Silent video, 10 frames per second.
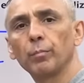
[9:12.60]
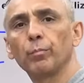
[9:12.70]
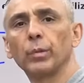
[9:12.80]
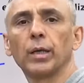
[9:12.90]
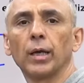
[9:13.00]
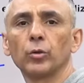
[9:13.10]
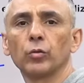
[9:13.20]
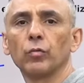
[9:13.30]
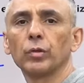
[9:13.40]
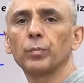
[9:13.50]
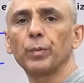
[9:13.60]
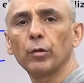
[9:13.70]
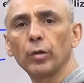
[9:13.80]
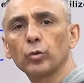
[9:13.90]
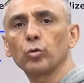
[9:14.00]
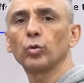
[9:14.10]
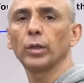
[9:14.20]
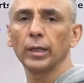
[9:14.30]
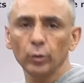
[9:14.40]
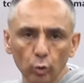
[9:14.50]
because of.
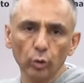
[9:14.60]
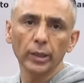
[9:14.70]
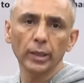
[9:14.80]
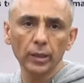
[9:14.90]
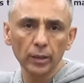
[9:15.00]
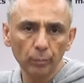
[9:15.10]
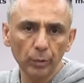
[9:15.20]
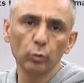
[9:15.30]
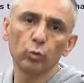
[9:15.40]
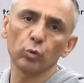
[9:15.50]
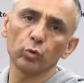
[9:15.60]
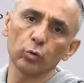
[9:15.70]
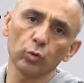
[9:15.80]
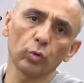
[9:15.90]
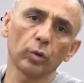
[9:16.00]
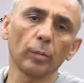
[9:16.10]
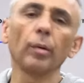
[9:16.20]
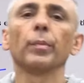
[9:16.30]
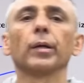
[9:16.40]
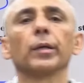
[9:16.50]
Spekülasyondan dolayı bir düşüş.
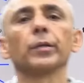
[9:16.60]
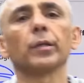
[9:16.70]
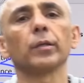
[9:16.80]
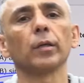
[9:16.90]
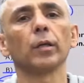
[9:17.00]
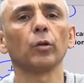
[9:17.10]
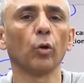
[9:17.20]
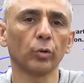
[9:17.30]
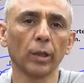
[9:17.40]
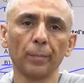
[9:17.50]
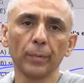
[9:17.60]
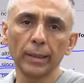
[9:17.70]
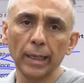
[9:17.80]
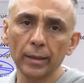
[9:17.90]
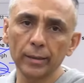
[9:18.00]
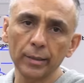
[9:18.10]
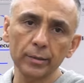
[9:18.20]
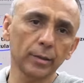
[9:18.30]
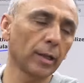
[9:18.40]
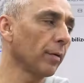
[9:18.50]
Tamam mı arkadaşlar? Nokta. Diğer
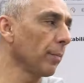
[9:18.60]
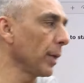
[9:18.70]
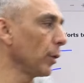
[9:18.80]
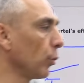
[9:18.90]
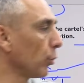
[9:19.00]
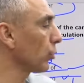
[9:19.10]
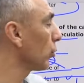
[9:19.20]
ders devam ediyoruz